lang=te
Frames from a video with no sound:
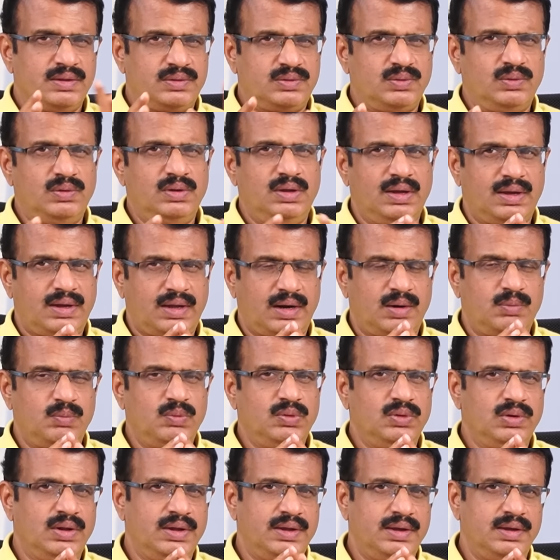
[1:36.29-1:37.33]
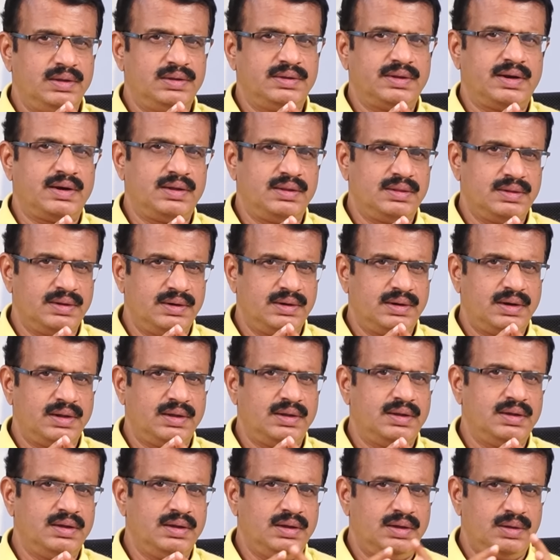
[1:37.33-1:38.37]
సో ఈ క్రమంలో ఏం జరిగిందంటే
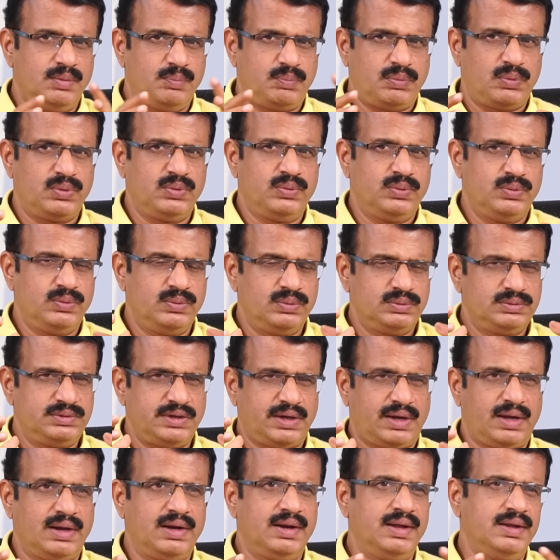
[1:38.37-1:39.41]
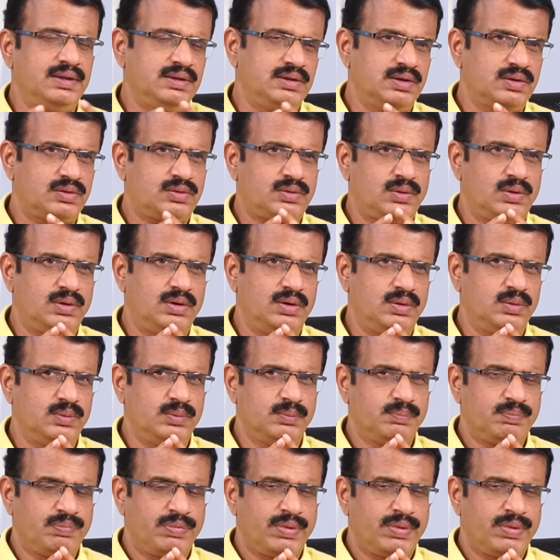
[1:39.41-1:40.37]
ఇప్పుడు జగన్ ఏం చేస్తున్నాడు